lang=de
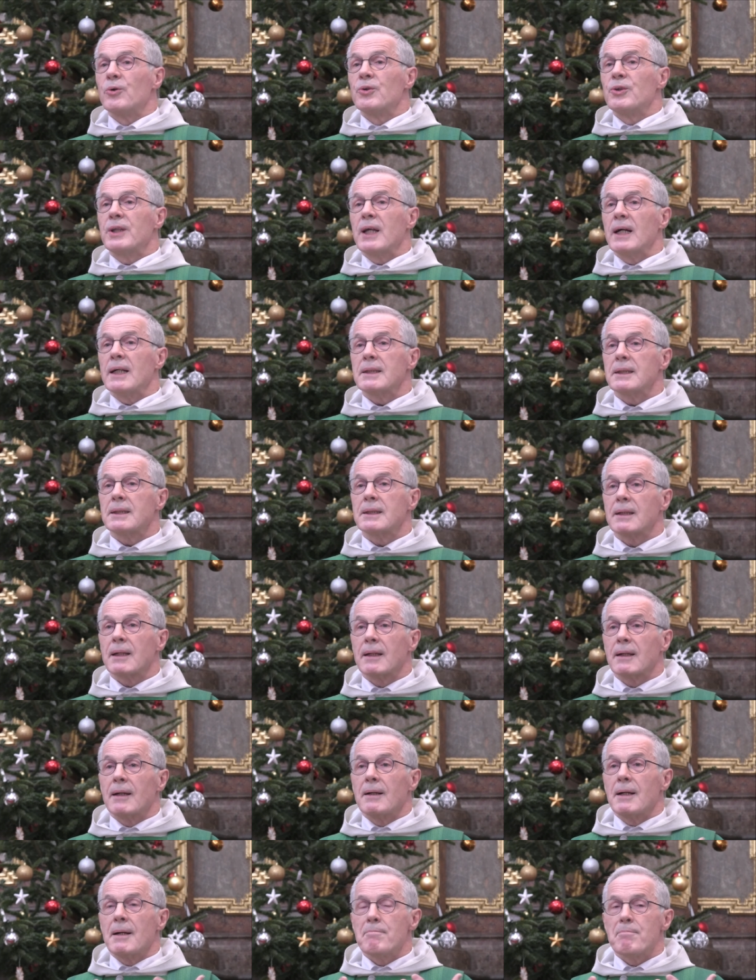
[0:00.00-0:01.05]
und das
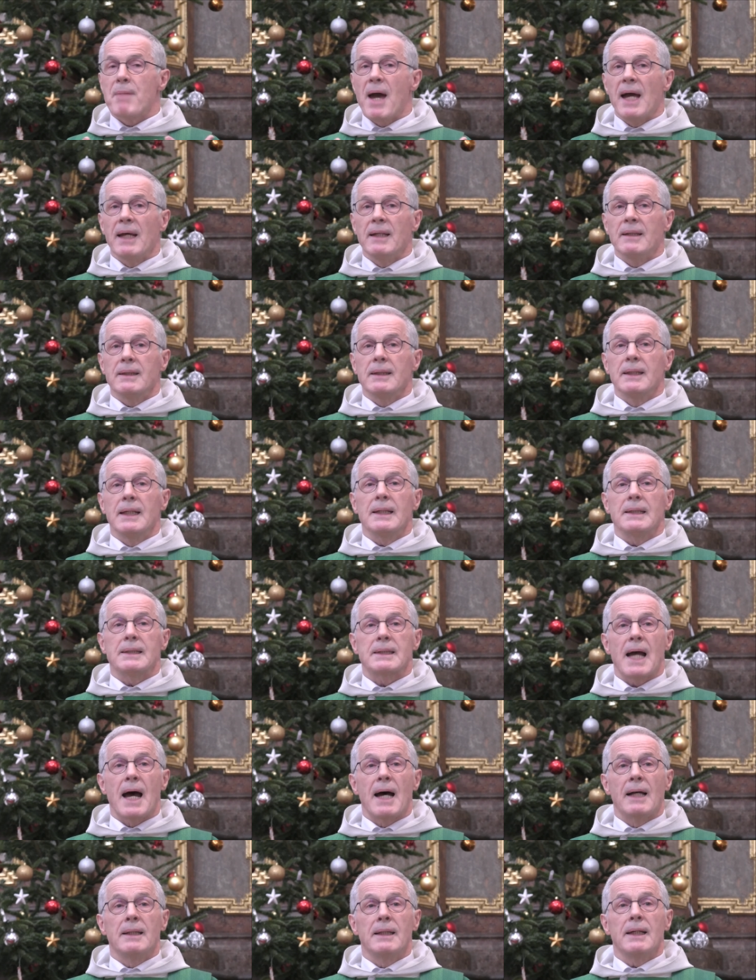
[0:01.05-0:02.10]
meint
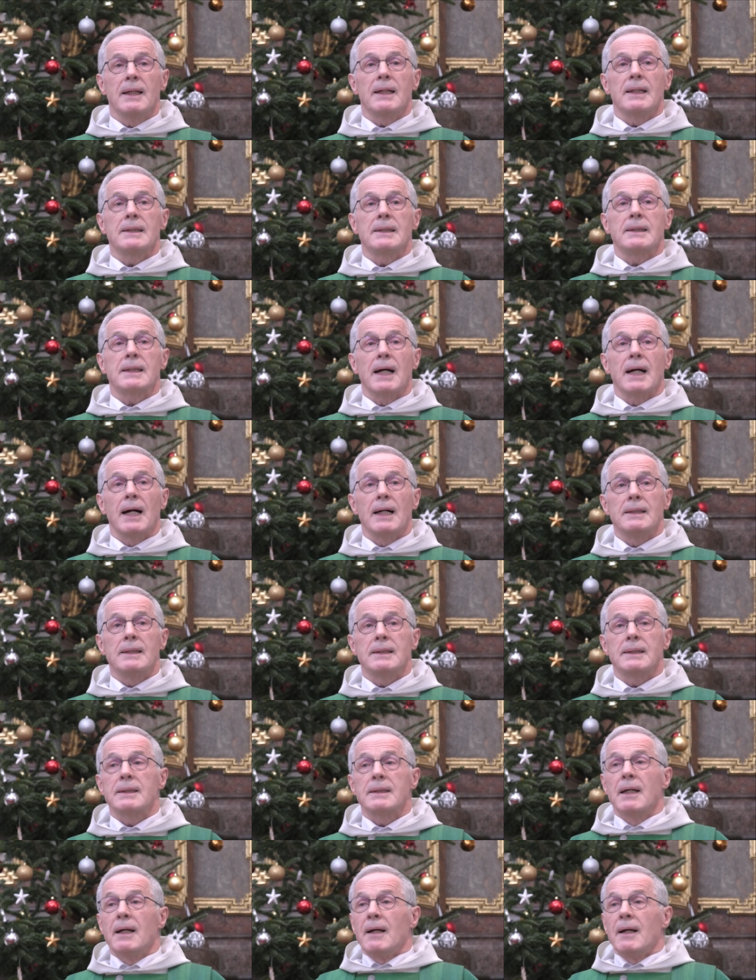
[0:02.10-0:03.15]
nichts anderes
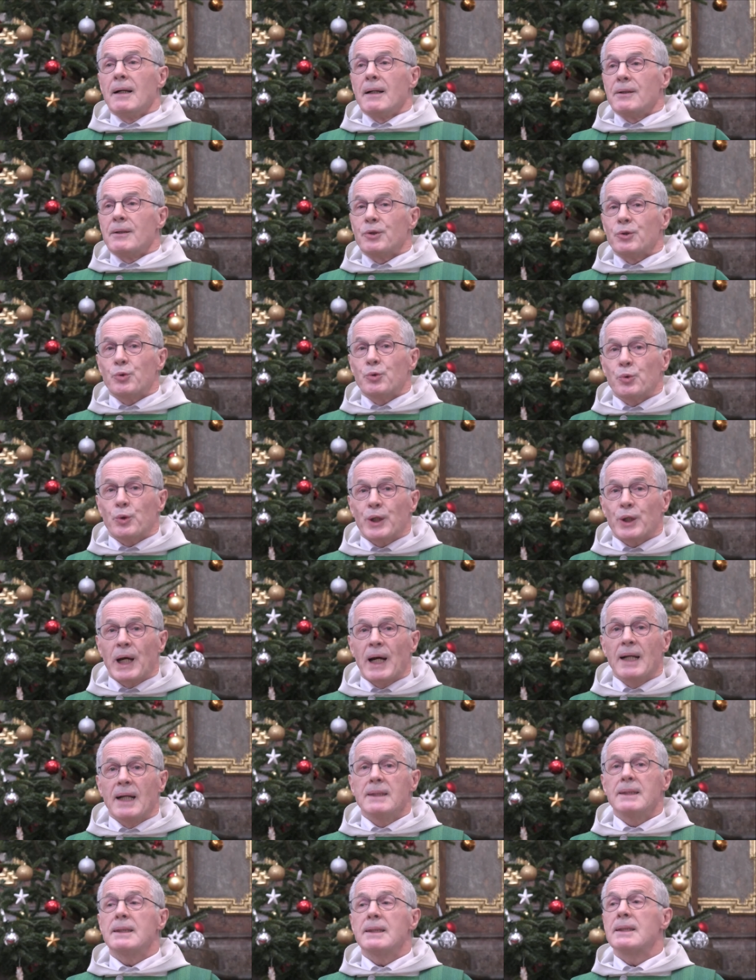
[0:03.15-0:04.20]
als du
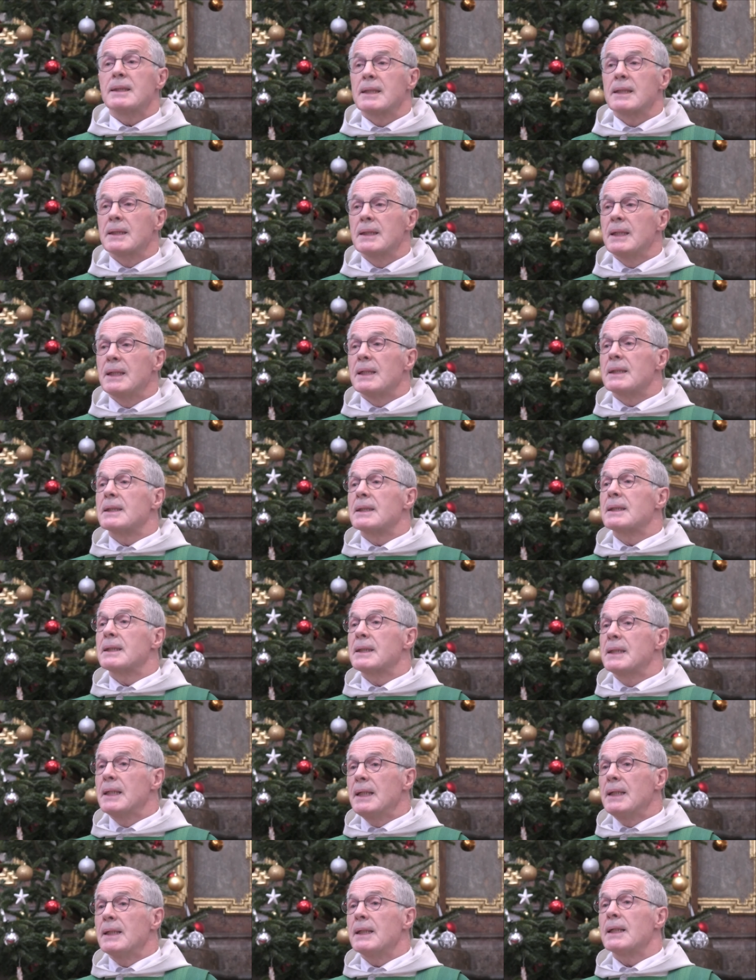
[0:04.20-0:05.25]
kannst dir
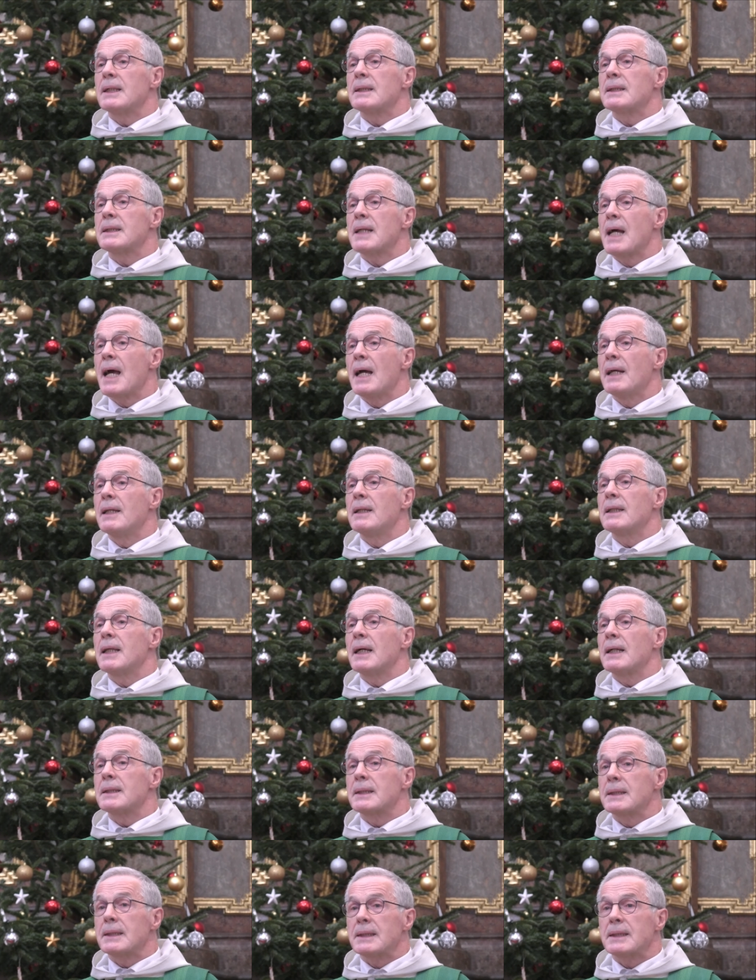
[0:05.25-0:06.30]
sicher sein,
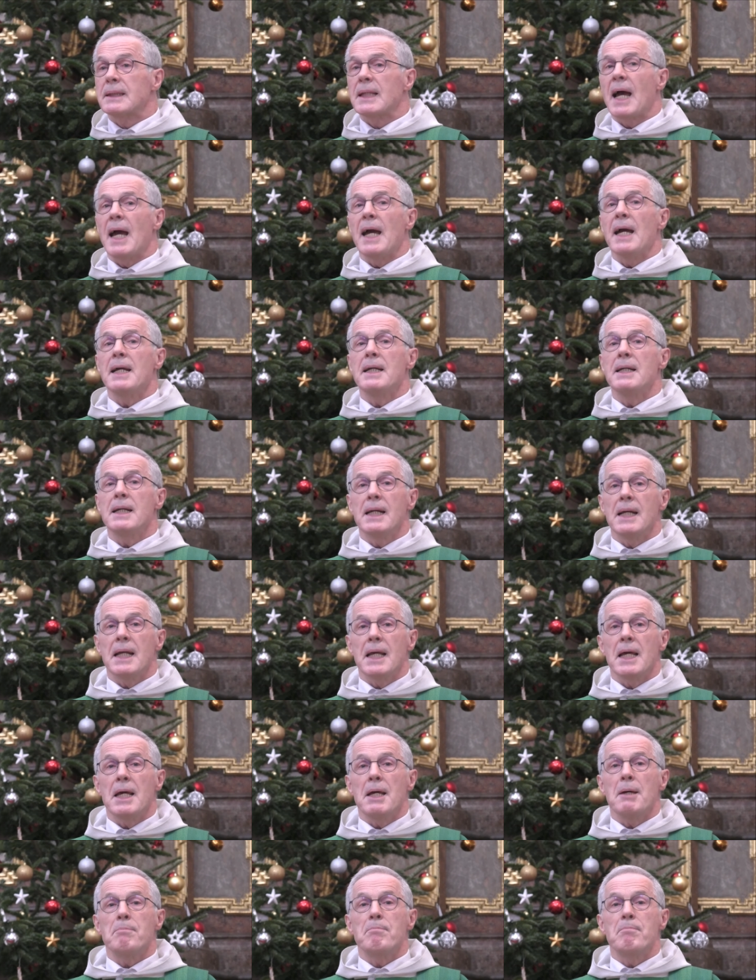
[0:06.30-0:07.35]
dass dein
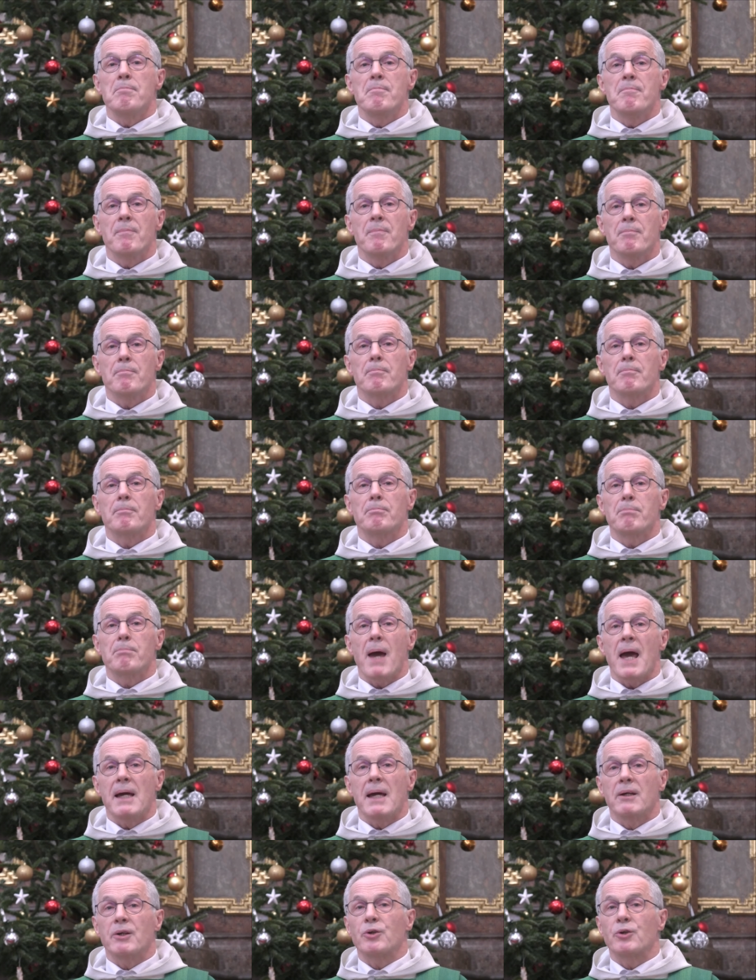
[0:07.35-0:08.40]
Leben
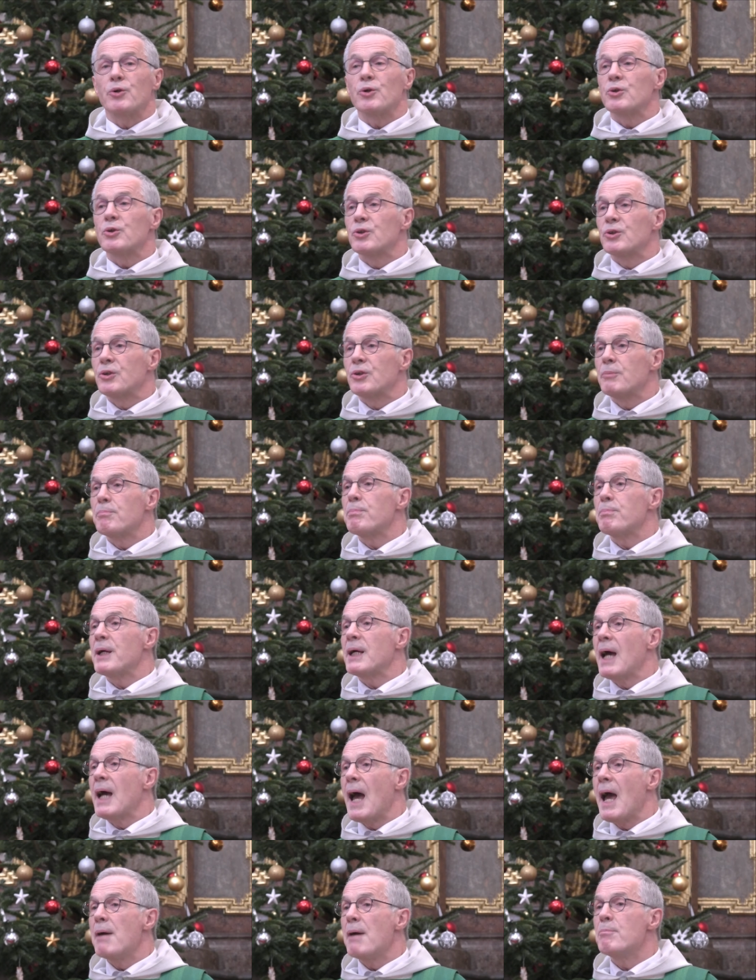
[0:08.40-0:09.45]
bei Gott
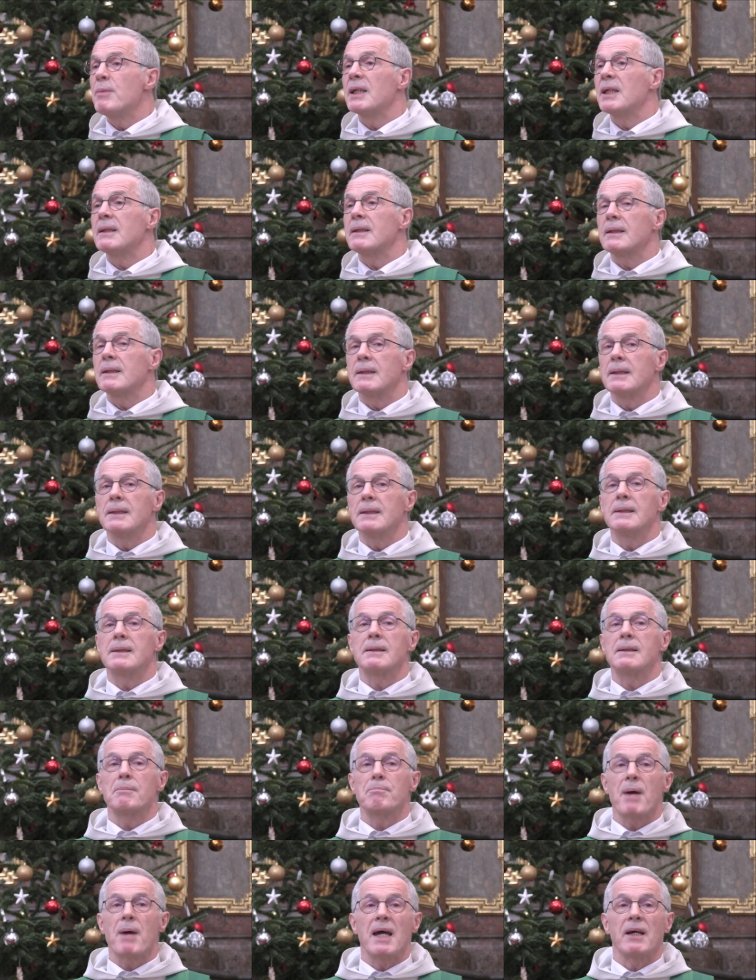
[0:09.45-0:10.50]
beheimatet
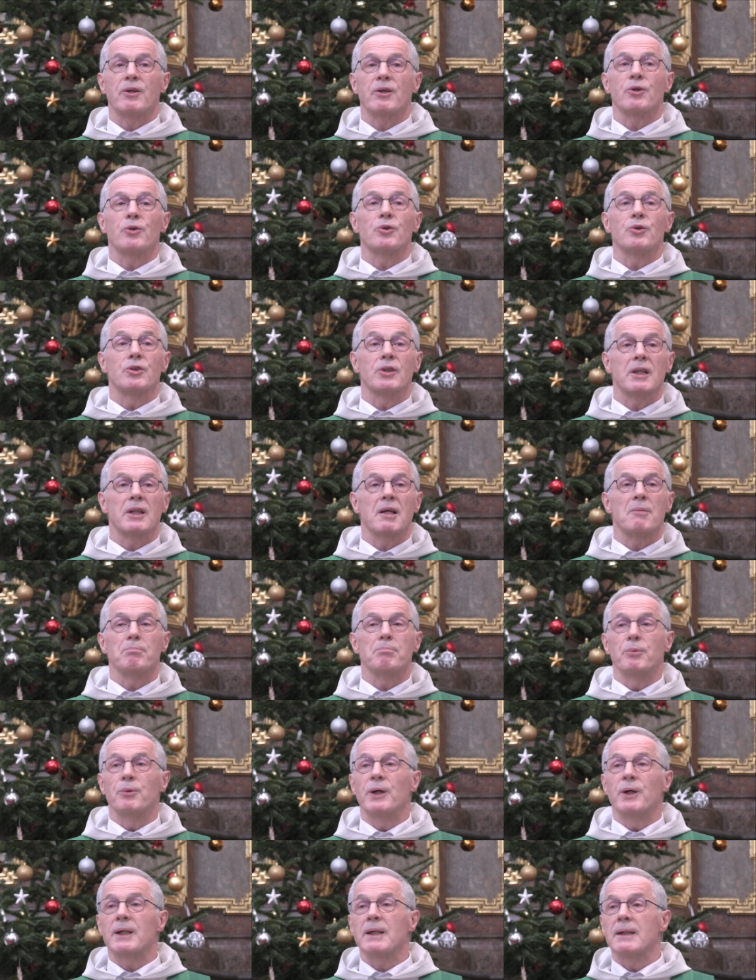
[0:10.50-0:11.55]
ist, bei Gott
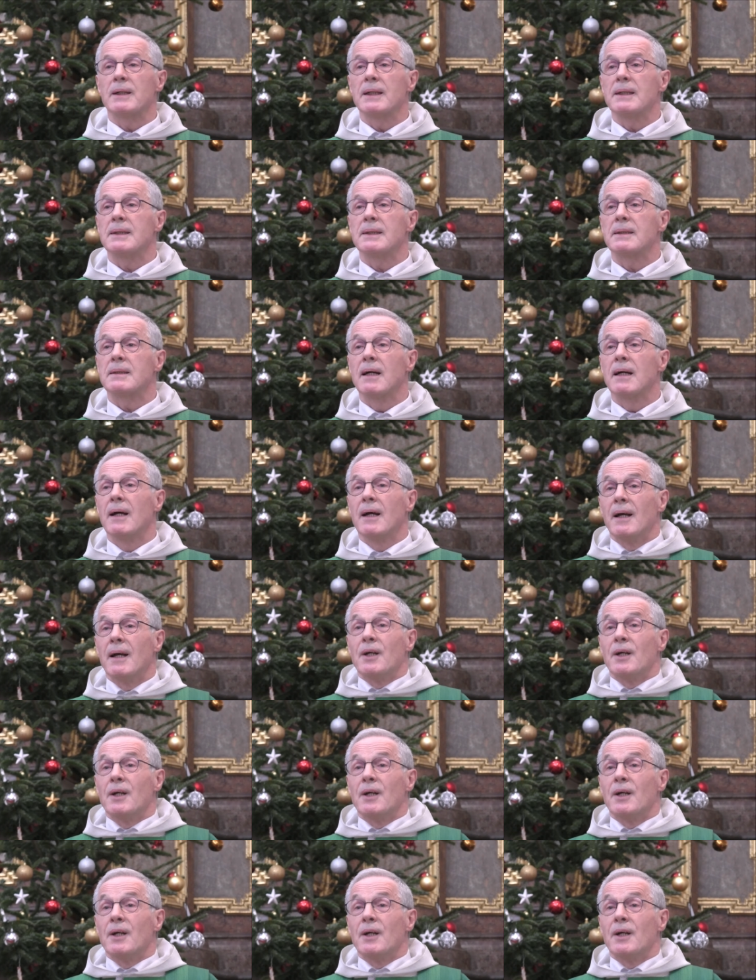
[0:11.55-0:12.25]
geborgen ist,